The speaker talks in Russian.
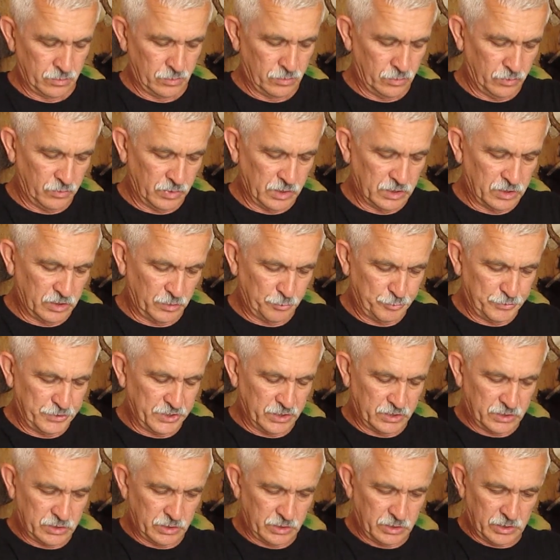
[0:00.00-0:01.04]
Ну этой
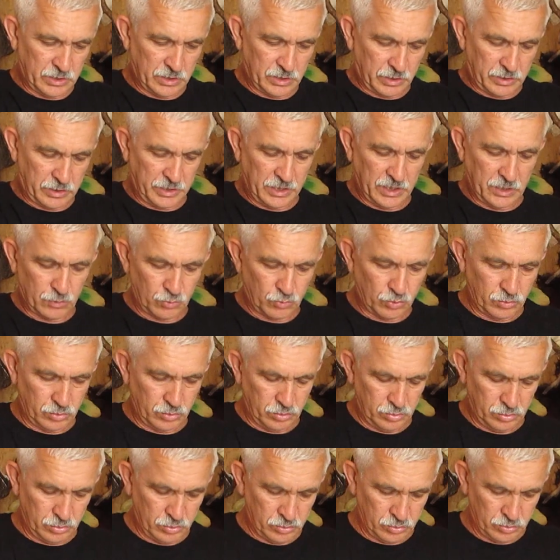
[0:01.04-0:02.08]
птицы дырок
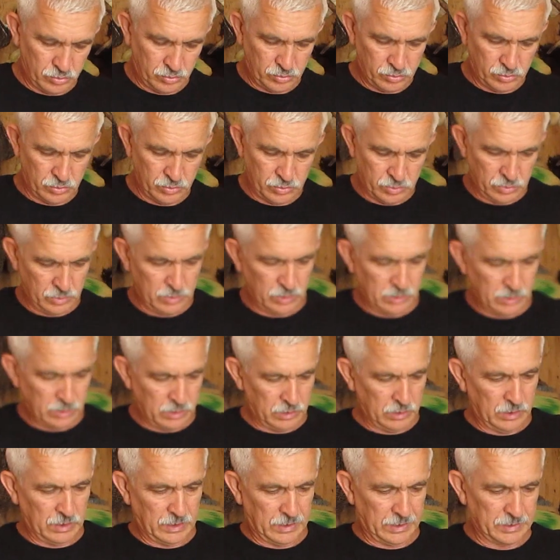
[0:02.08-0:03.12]
нету.
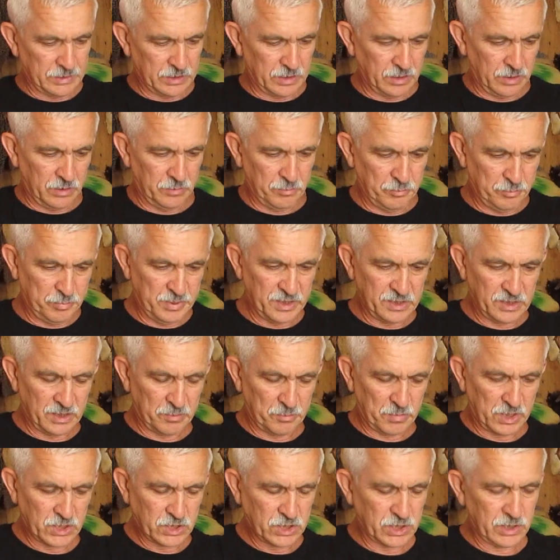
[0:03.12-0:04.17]
Она бита
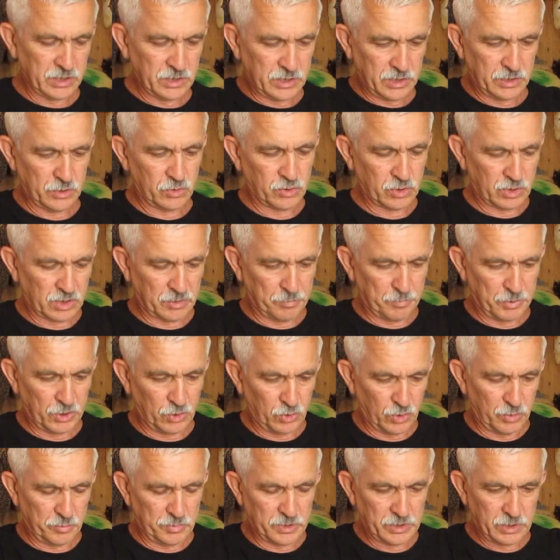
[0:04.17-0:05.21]
машиной, только
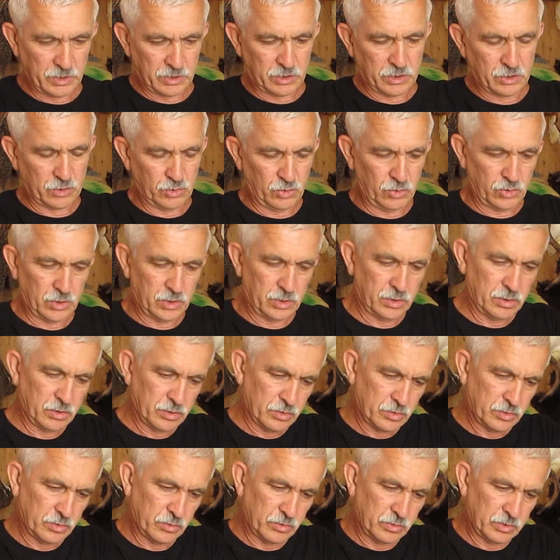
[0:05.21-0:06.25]
поломано крыло.
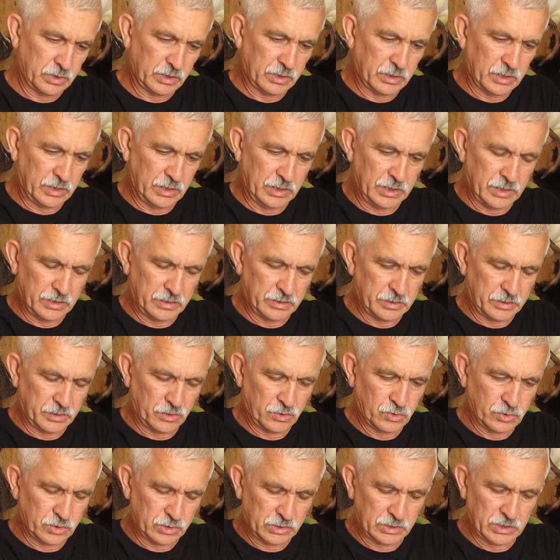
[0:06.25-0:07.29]
Ну, на крыле это
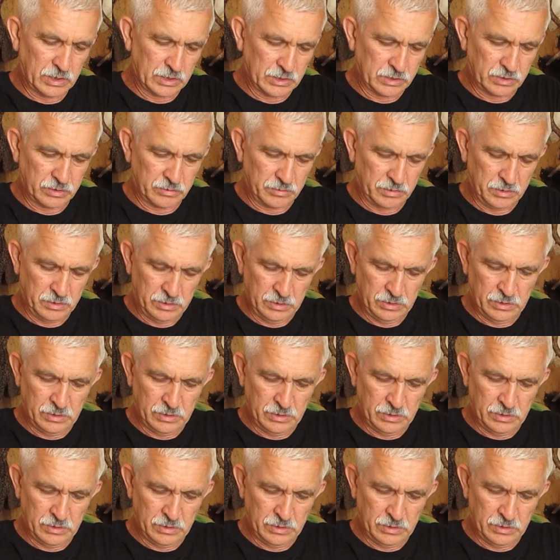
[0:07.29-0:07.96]
ничего страшного.